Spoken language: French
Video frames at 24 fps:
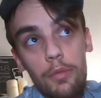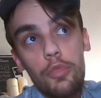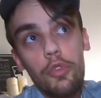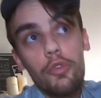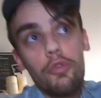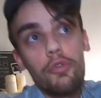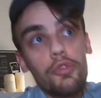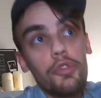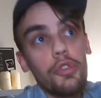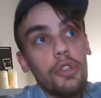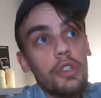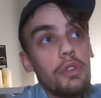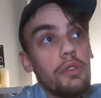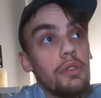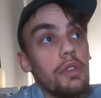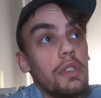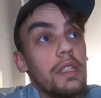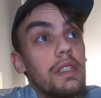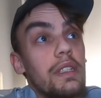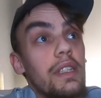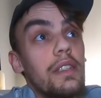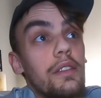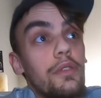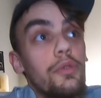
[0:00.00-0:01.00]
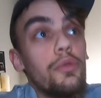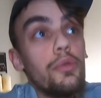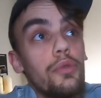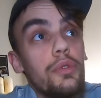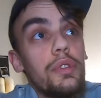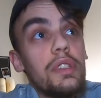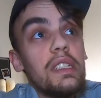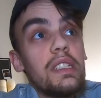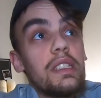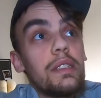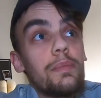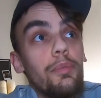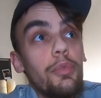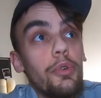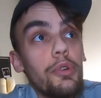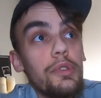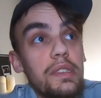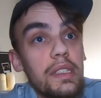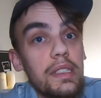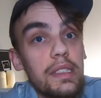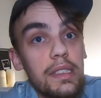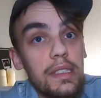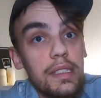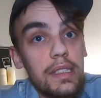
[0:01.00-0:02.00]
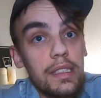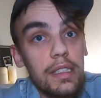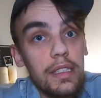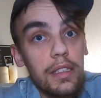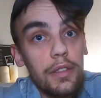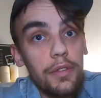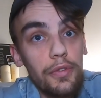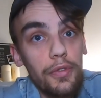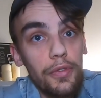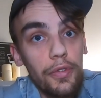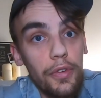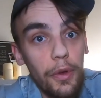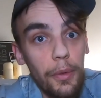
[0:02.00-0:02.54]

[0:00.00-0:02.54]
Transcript: Pour vous donner une idée du dispositif,